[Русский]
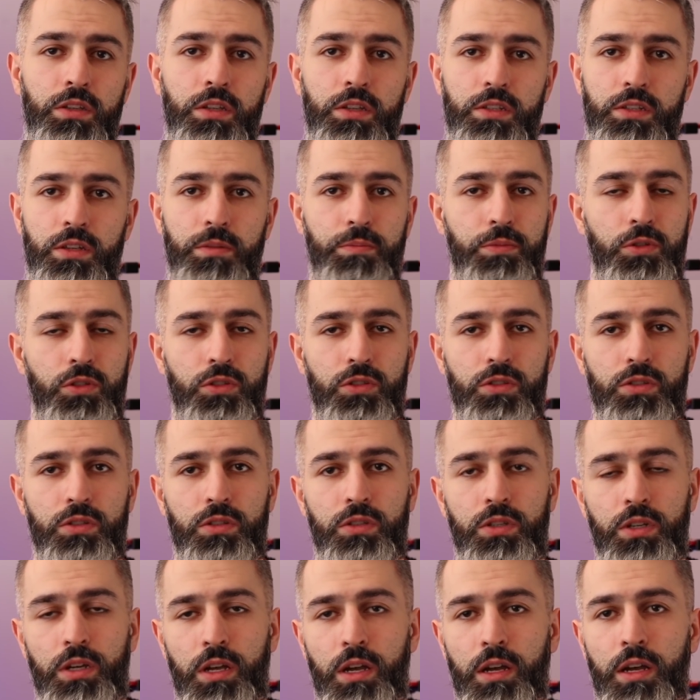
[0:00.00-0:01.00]
не
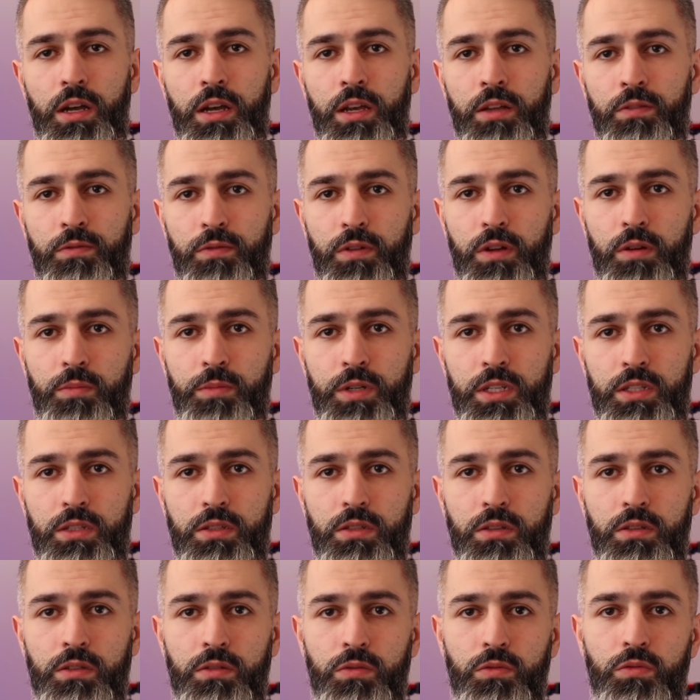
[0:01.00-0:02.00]
запишется никакая
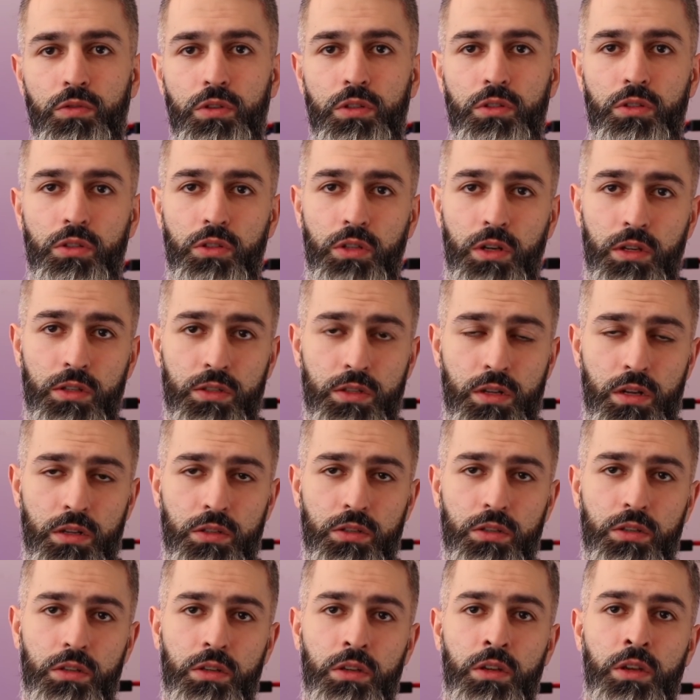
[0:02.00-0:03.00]
информация о этой
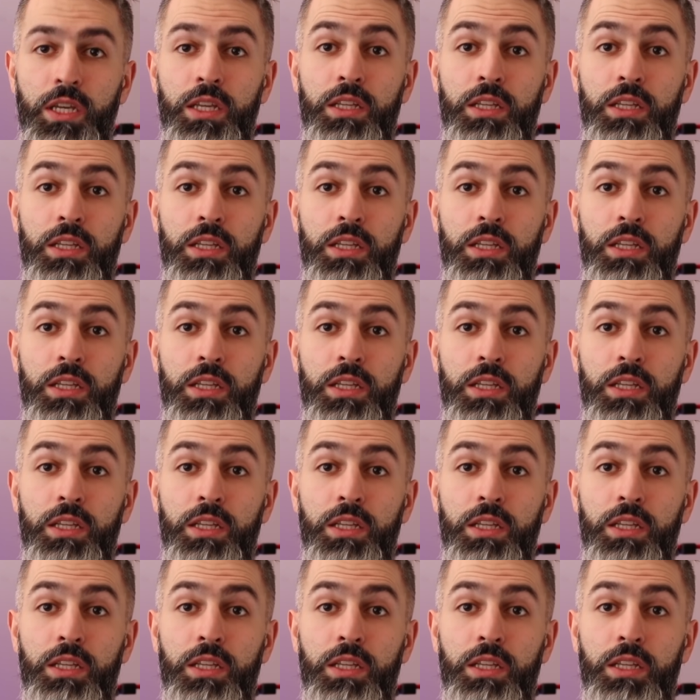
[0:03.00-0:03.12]
транзакции,